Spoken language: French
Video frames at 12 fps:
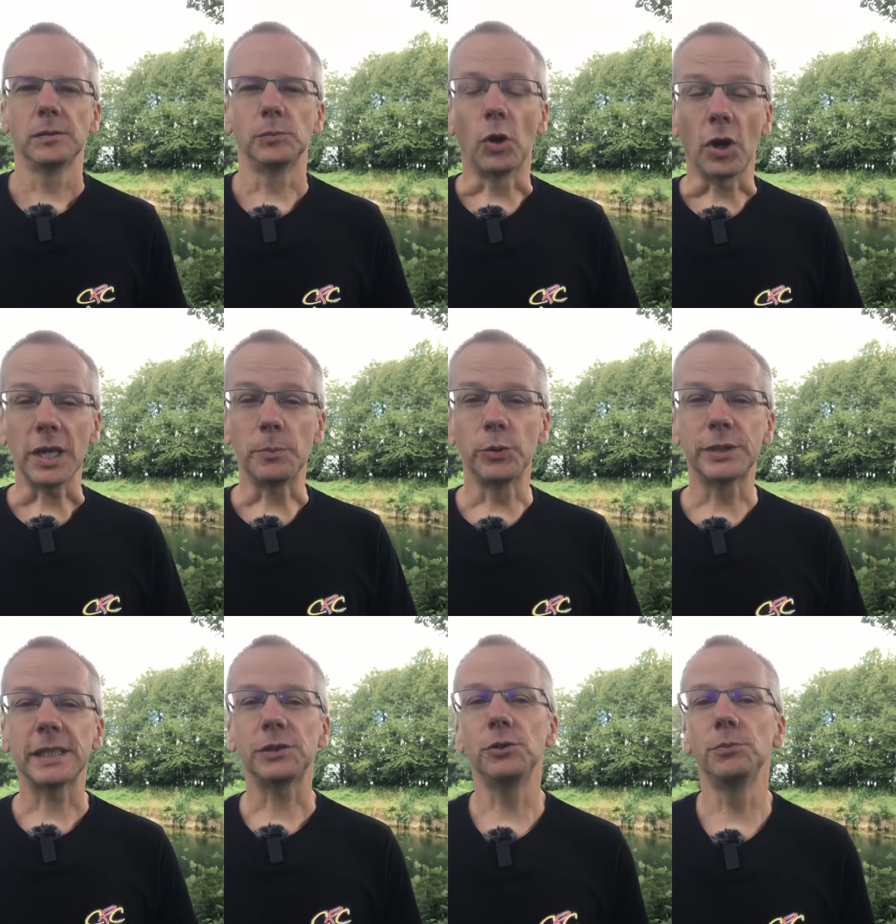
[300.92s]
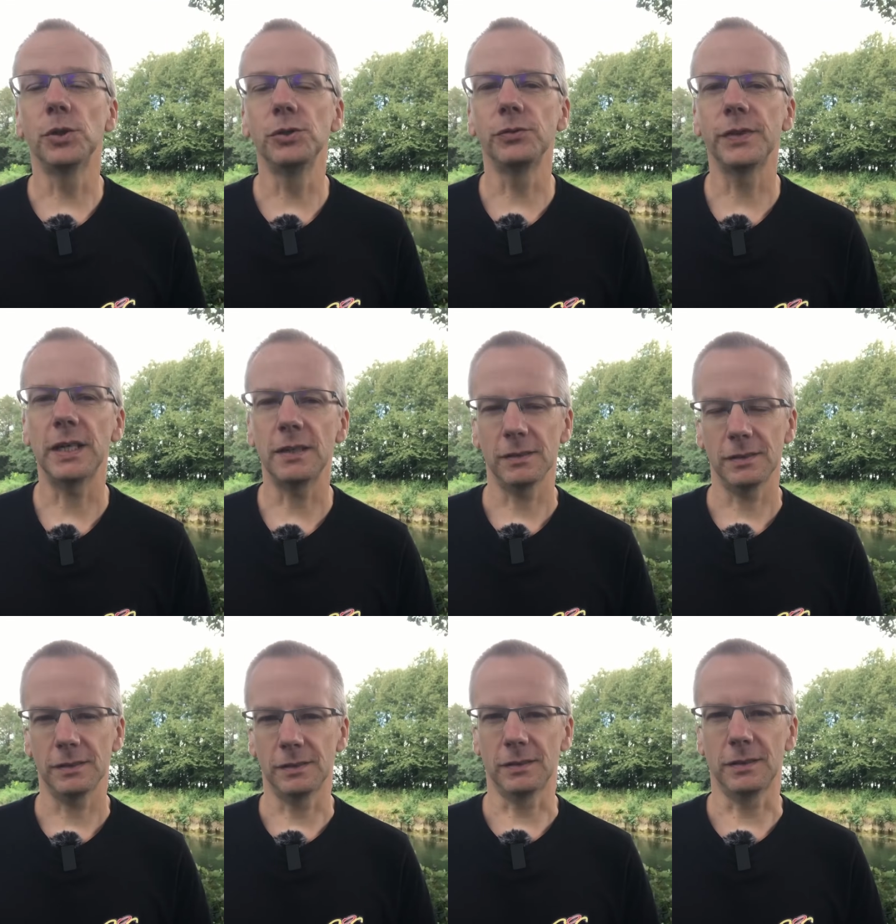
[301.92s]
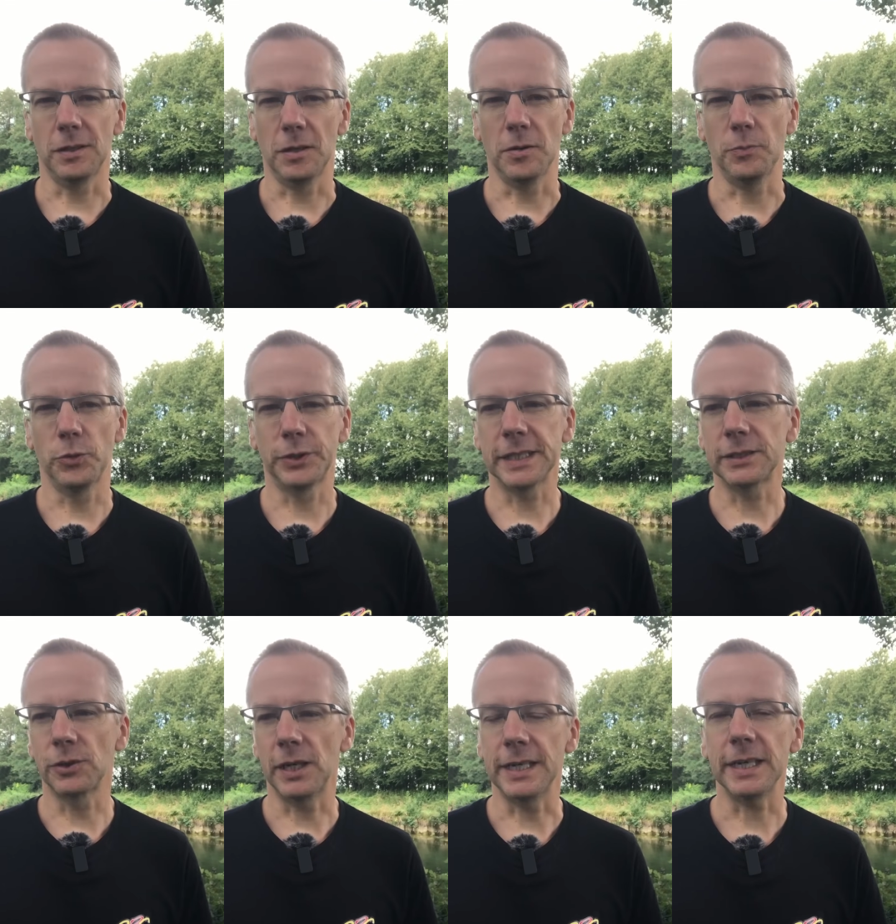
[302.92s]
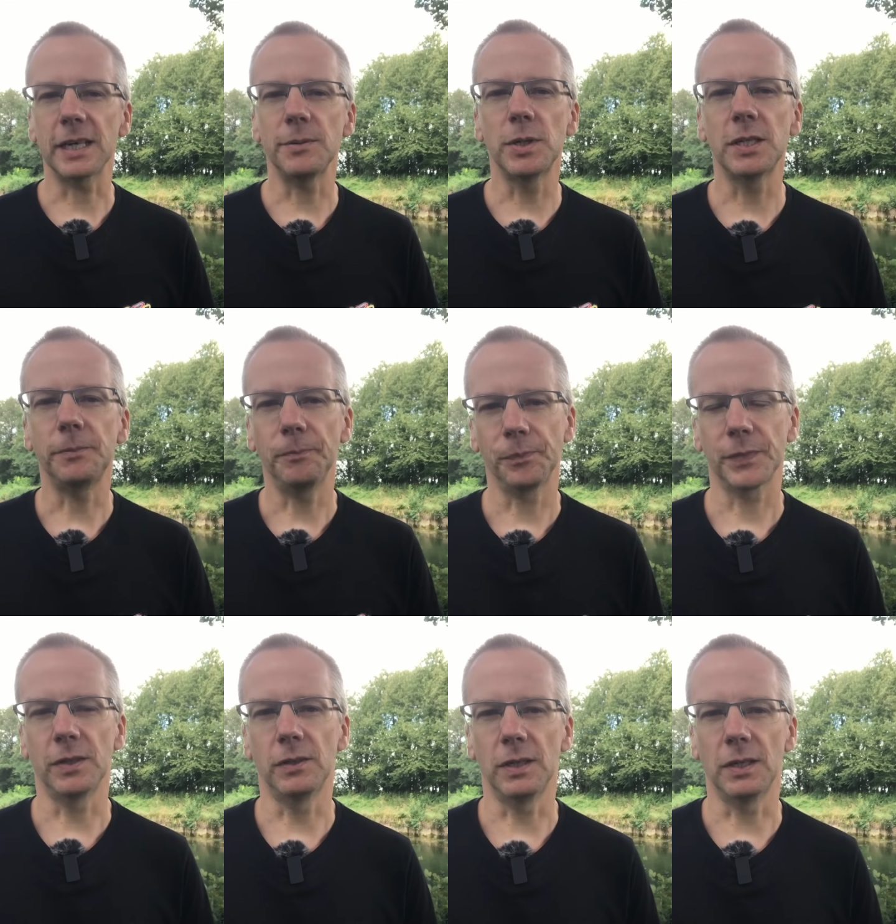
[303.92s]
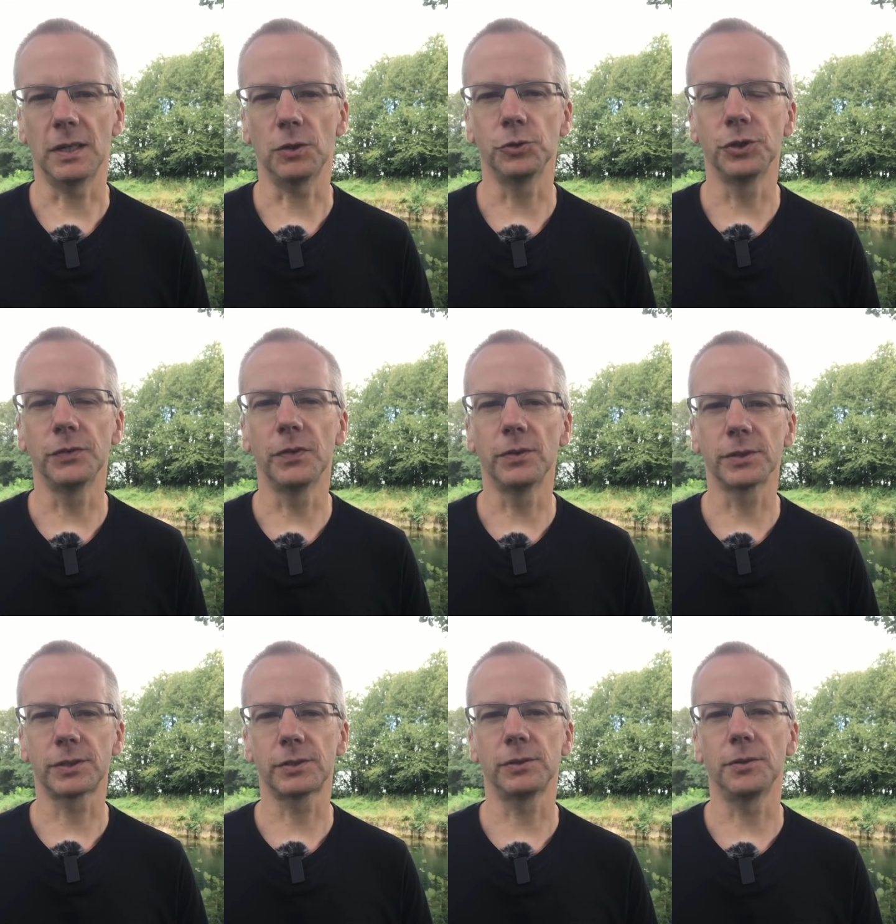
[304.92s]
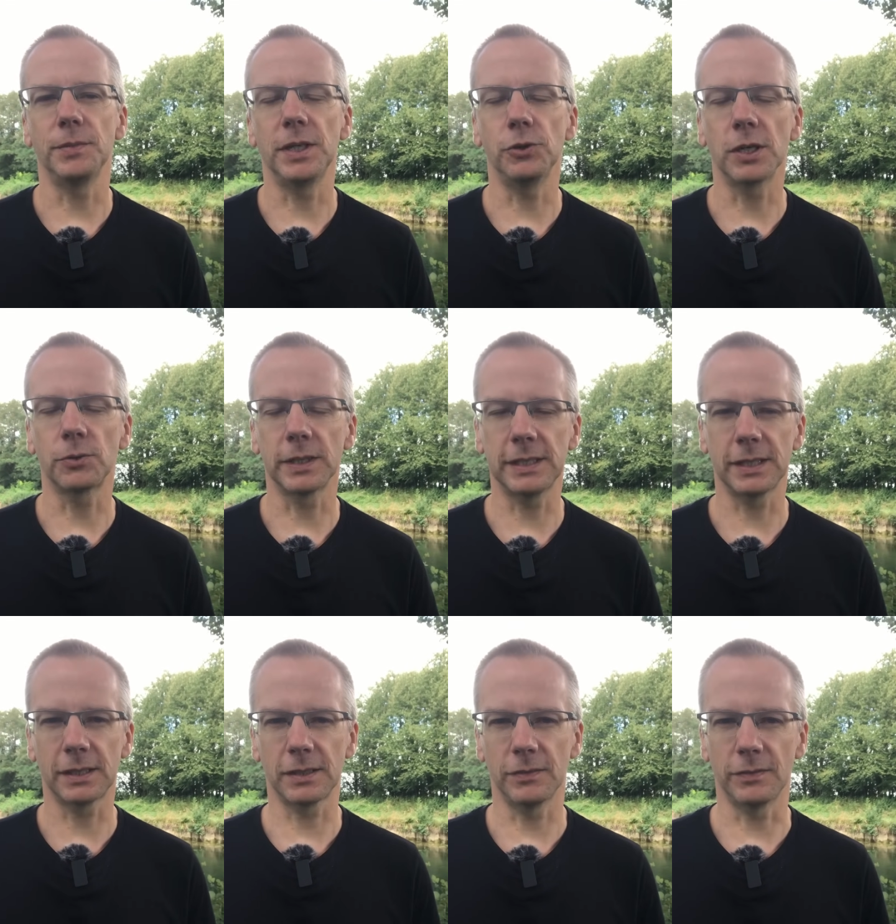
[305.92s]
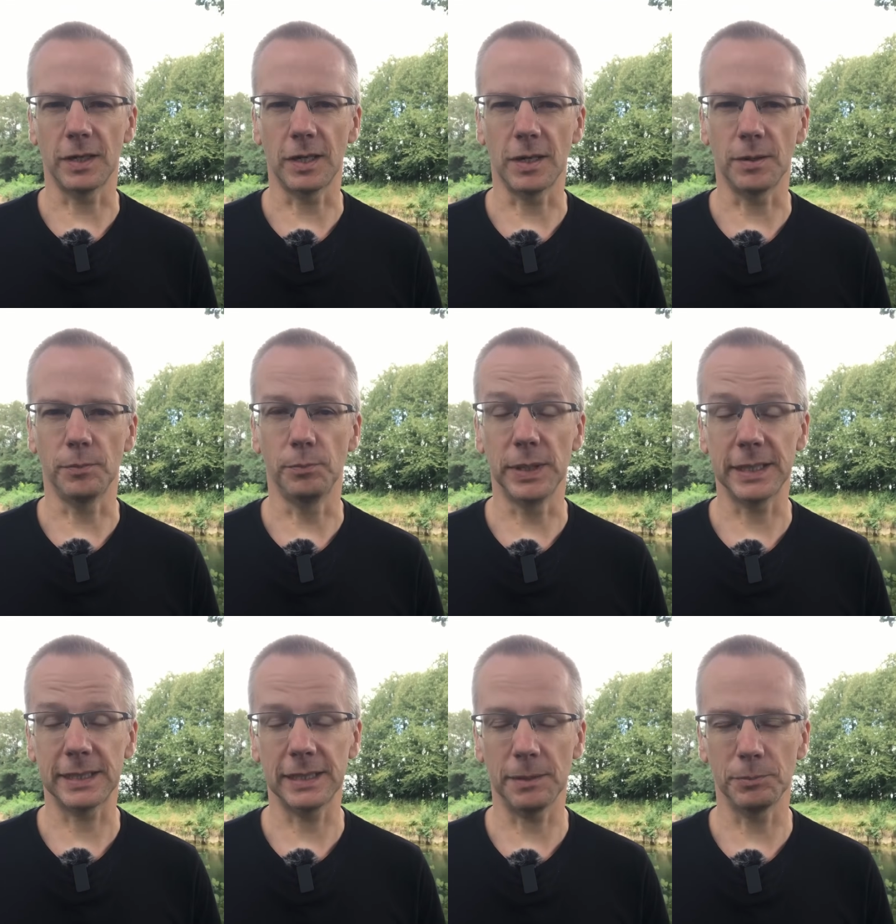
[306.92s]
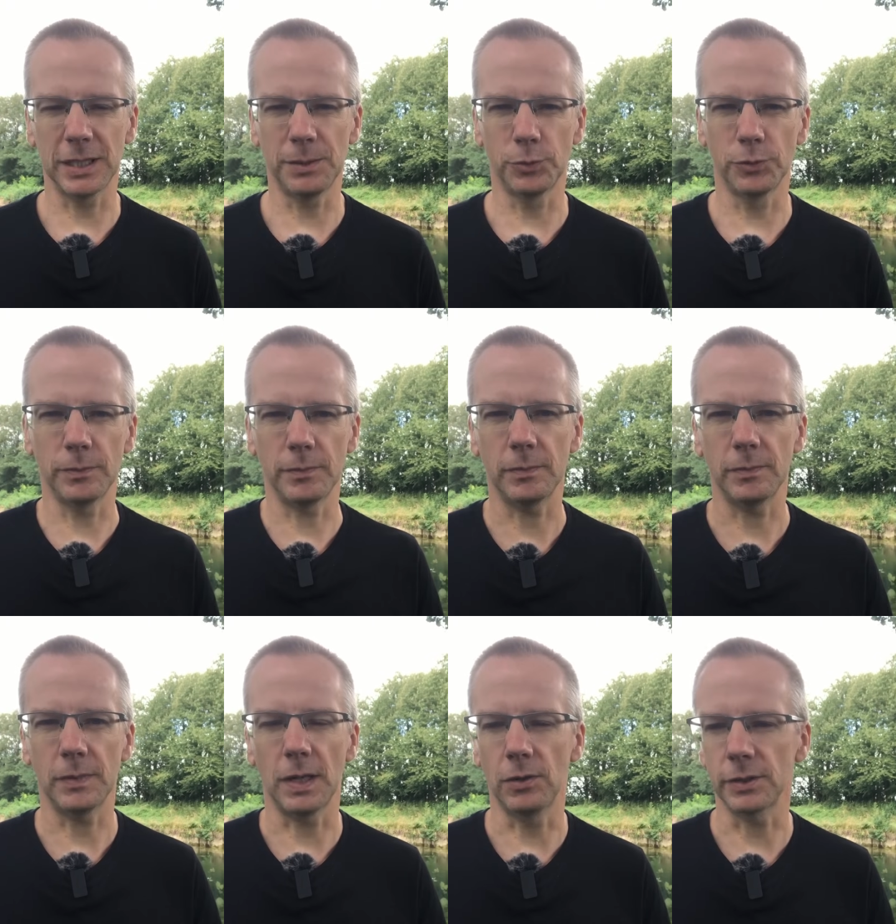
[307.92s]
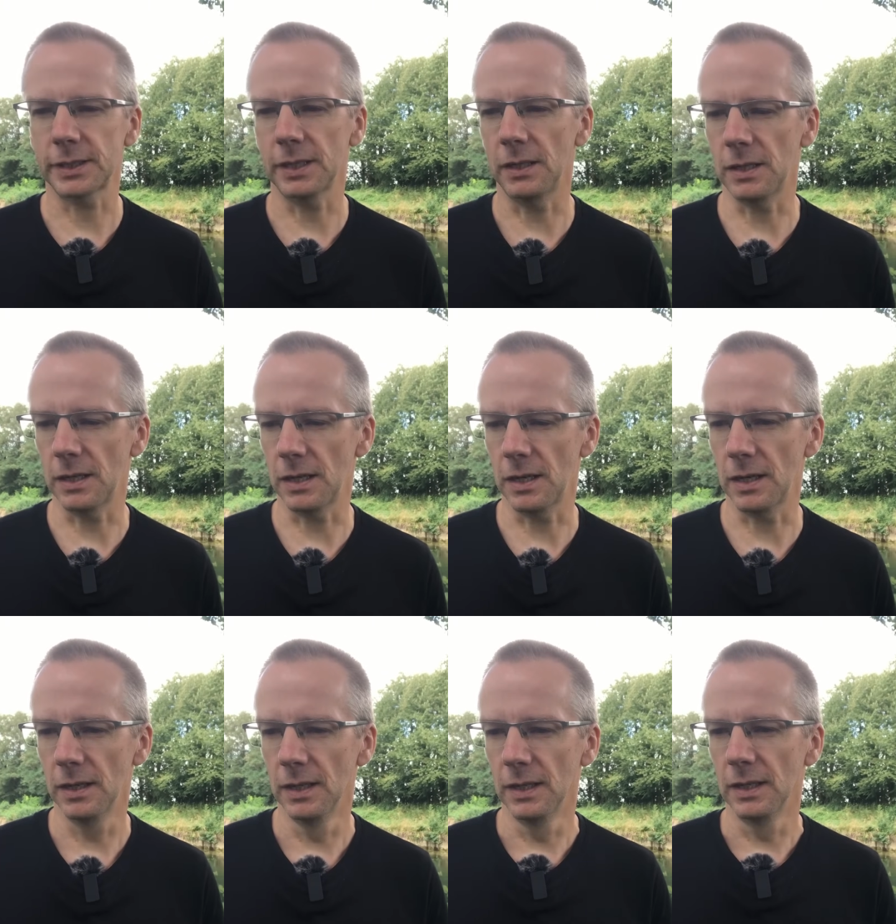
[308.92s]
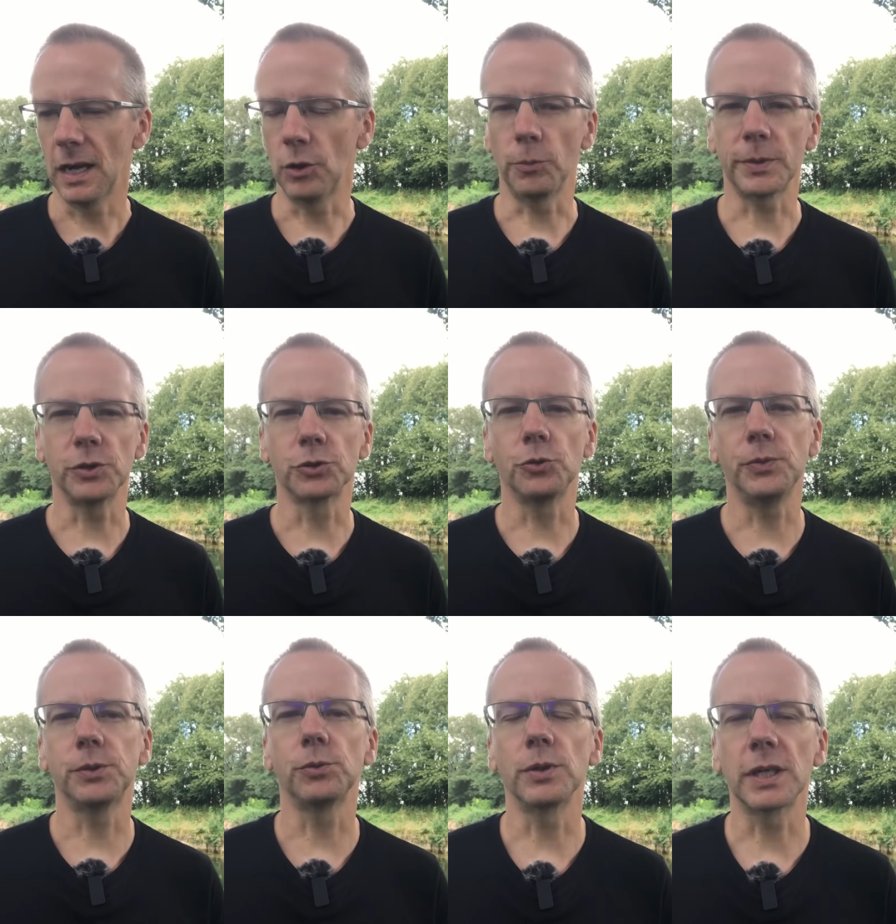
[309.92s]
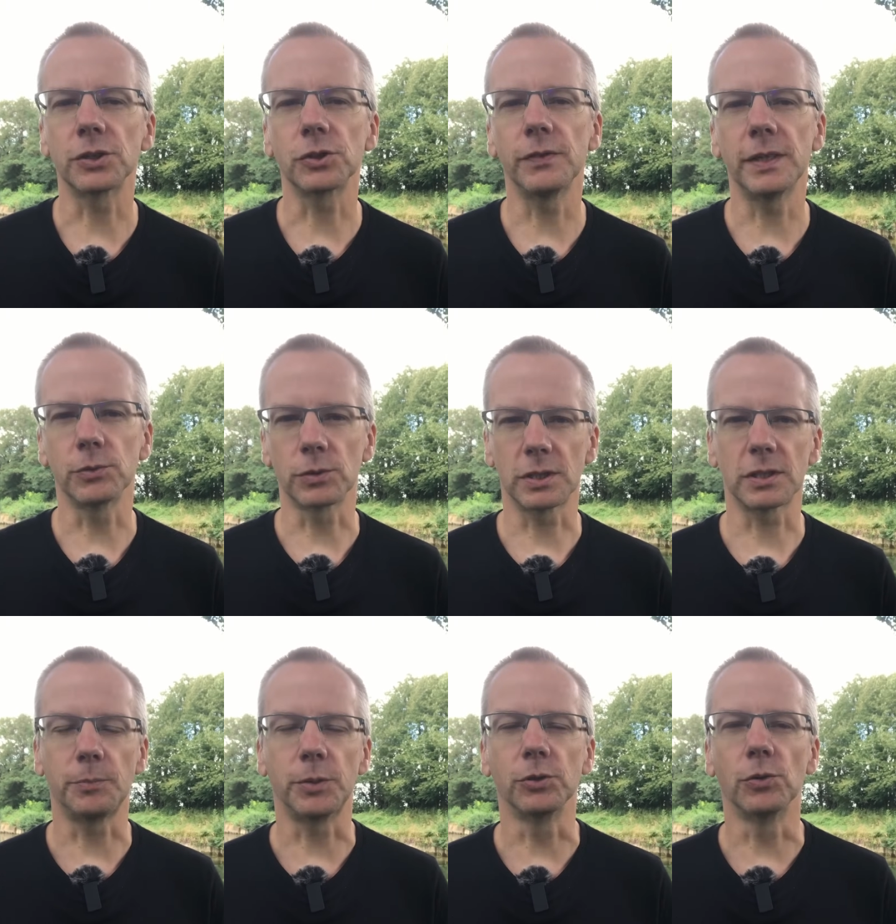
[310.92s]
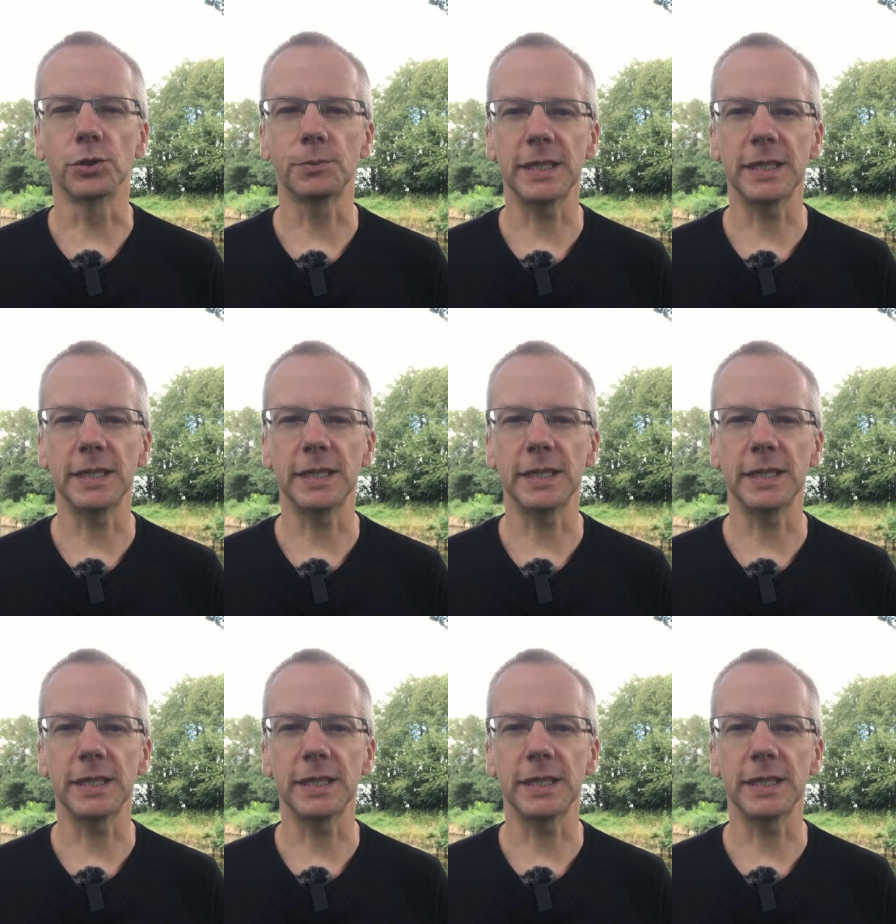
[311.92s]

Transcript: Bon alors il y a peut-être une bonne nouvelle, euh, peut-être que la RMA, la redevance euh, milieu aquatique, va baisser un petit peu. Alors c'est la... elle représente que 8,80 euros, donc ce sera pas une grosse